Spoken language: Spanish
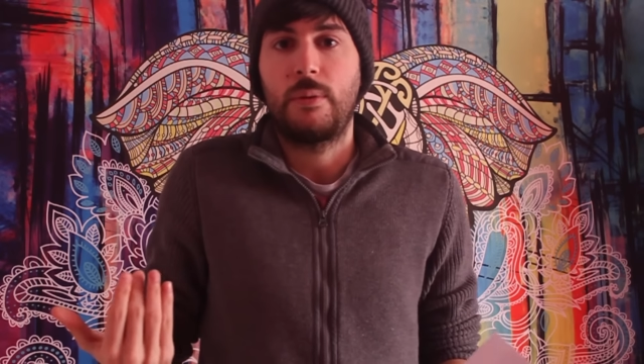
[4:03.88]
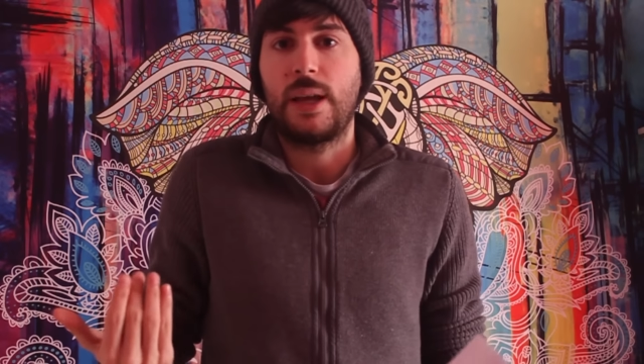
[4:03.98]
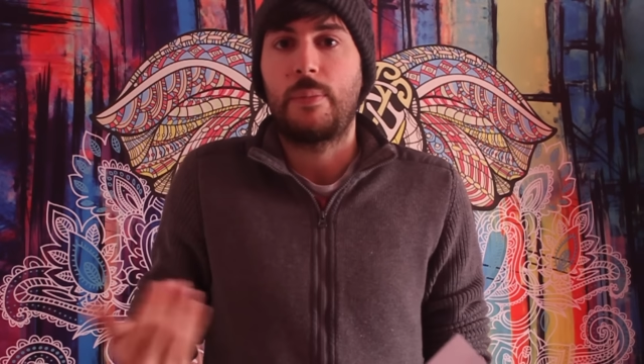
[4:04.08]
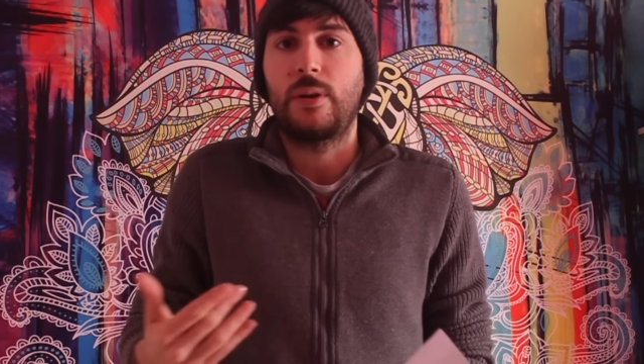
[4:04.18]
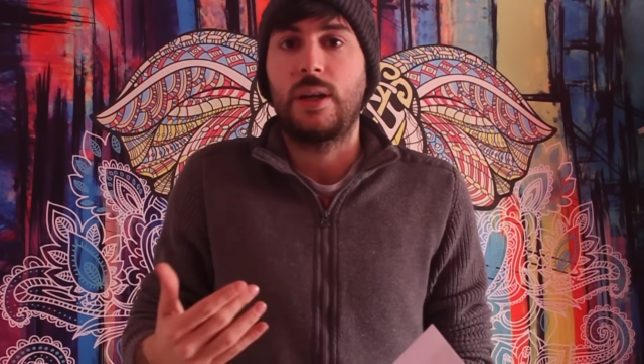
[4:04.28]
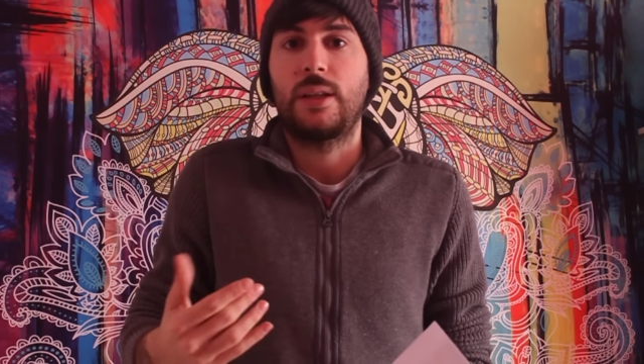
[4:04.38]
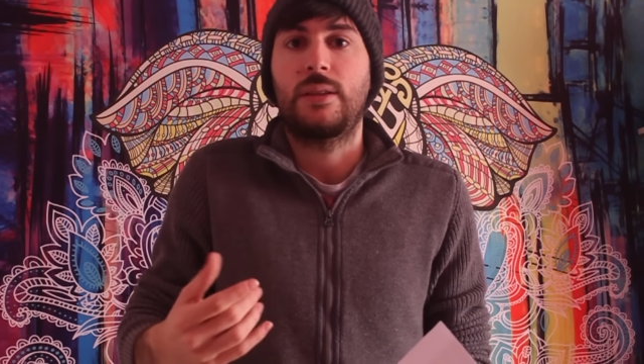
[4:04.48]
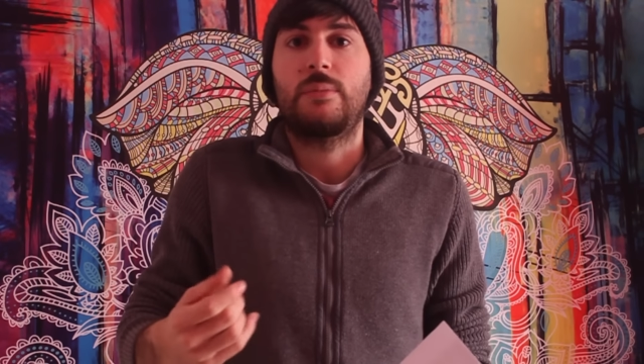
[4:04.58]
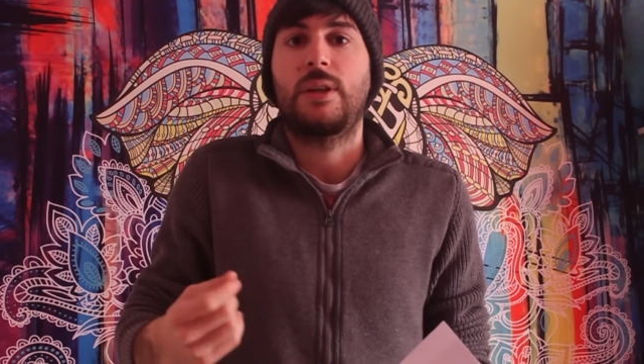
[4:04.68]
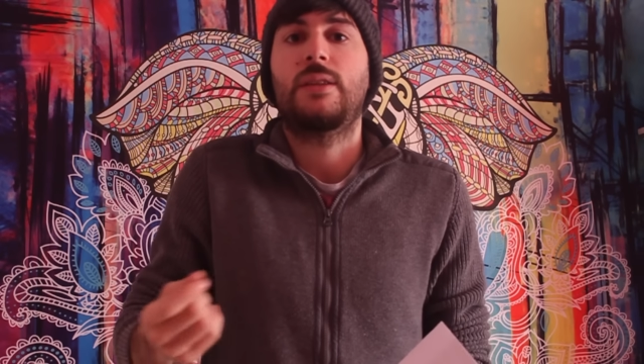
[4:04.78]
voy a poner
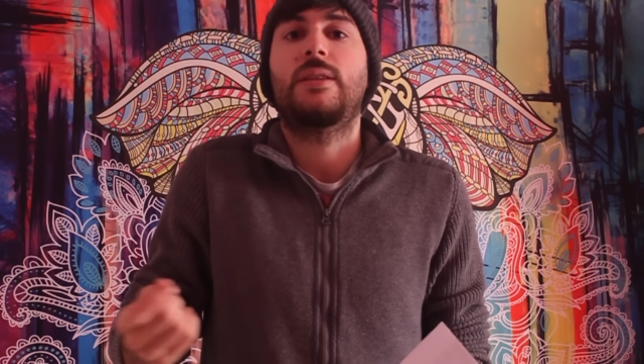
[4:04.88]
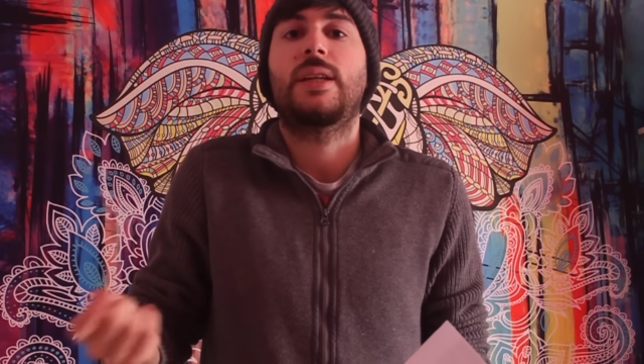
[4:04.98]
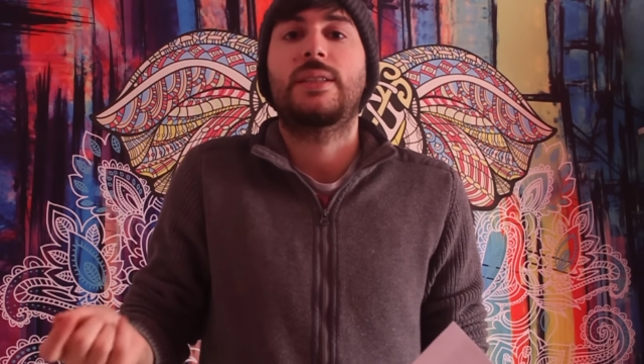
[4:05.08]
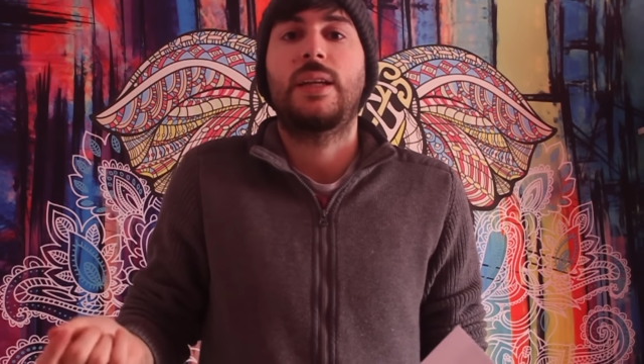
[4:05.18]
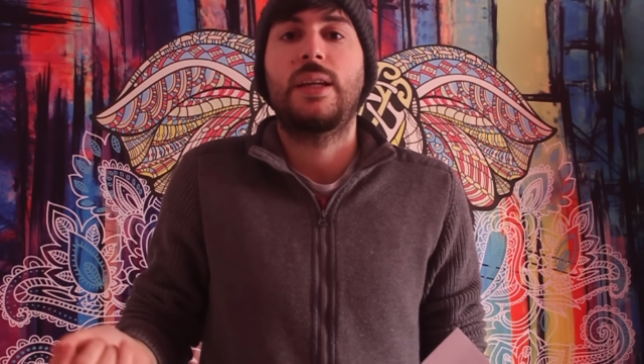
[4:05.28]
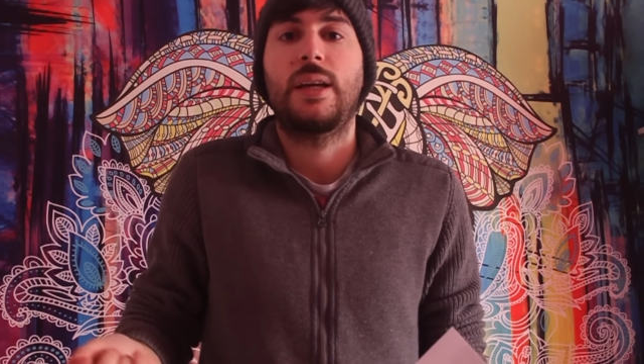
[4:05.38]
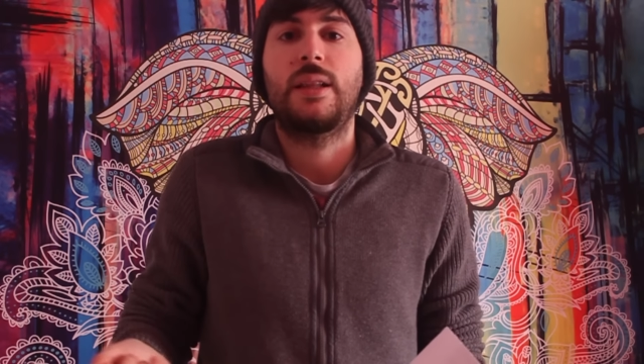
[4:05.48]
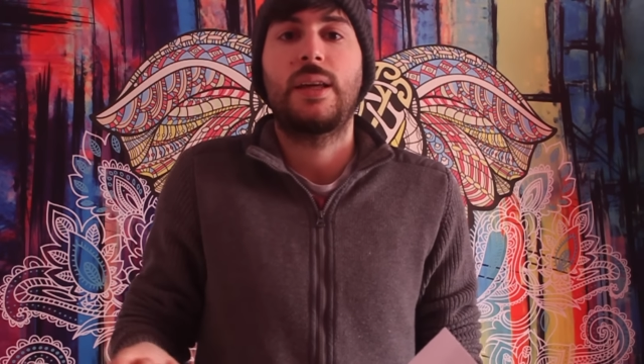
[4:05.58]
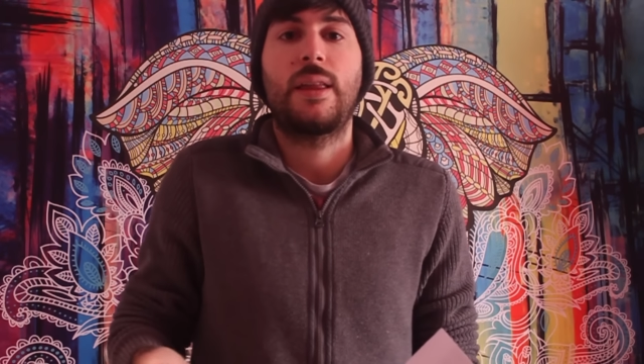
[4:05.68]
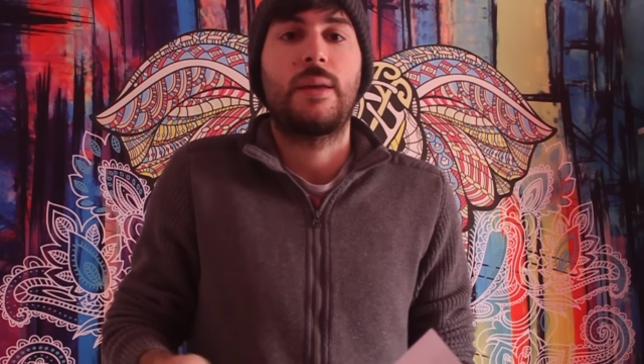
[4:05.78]
voy a intentar salir el
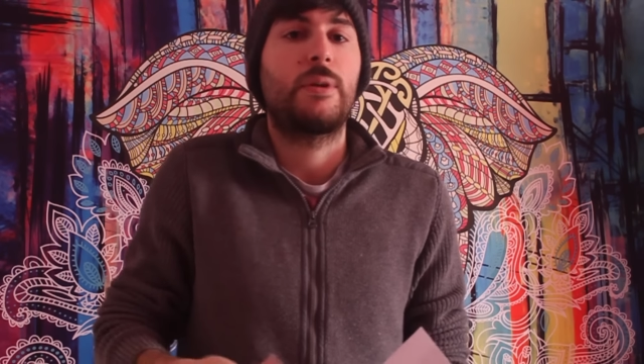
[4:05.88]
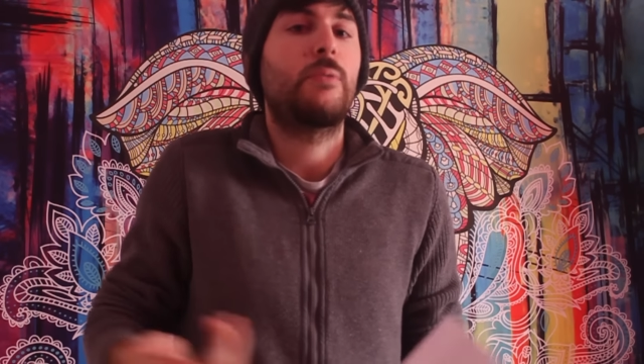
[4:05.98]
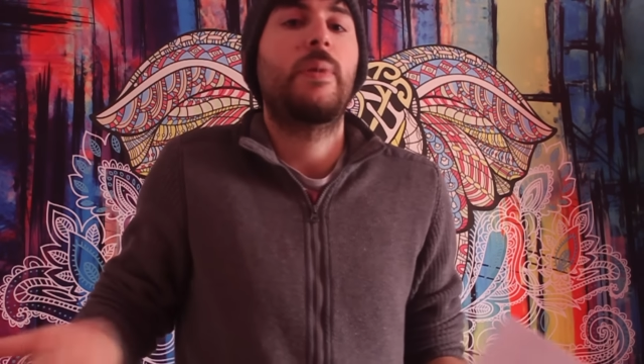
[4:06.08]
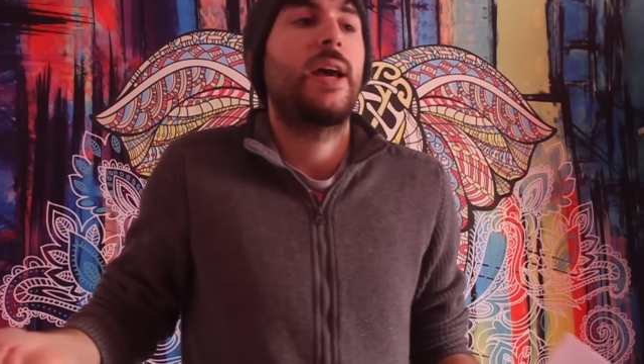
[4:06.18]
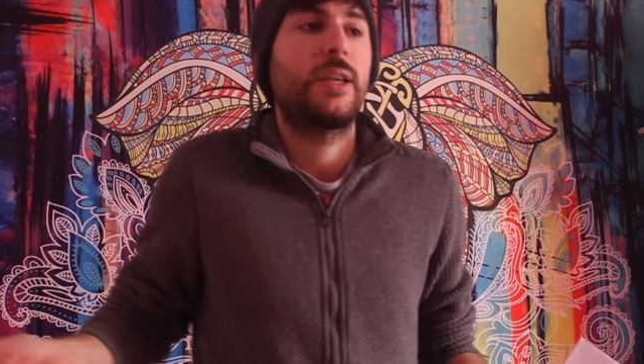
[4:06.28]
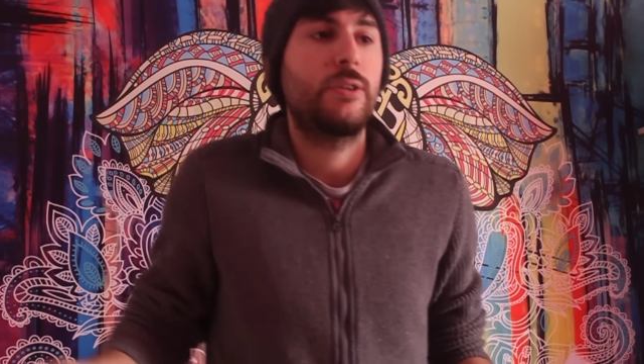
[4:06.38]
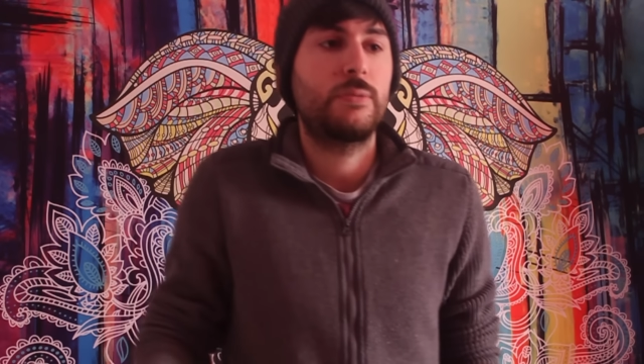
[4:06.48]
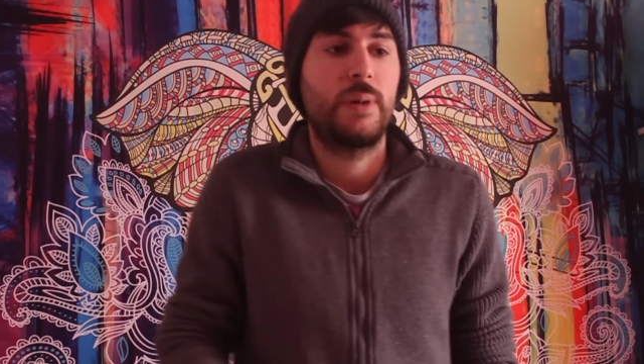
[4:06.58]
día de mi cumpleaños,